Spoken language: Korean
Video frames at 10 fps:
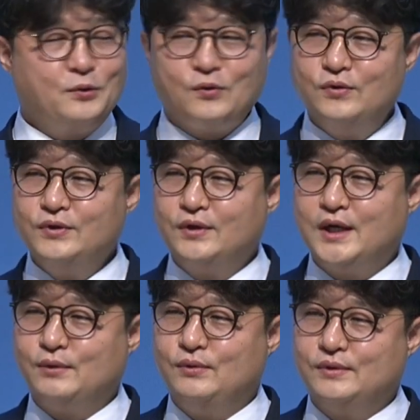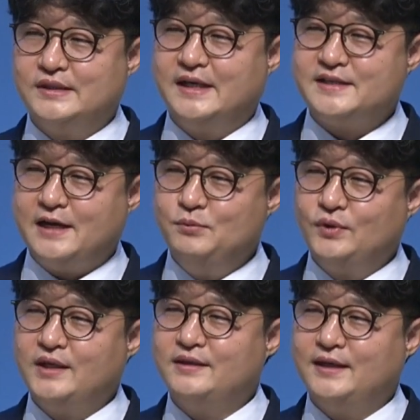공격하고 그가
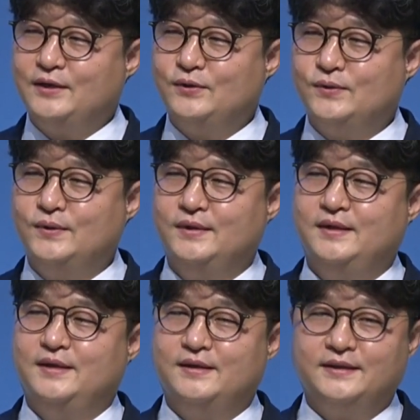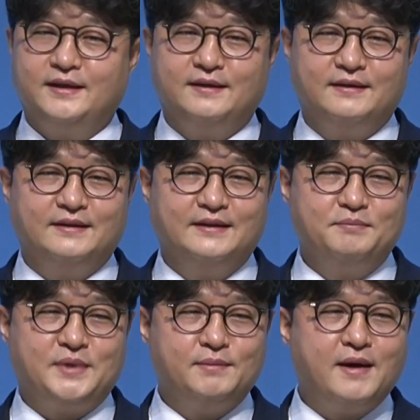잘못됐다라고 네,
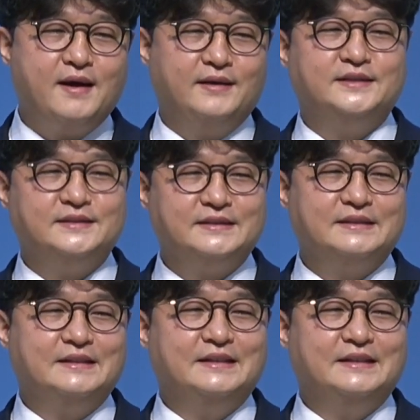비방하는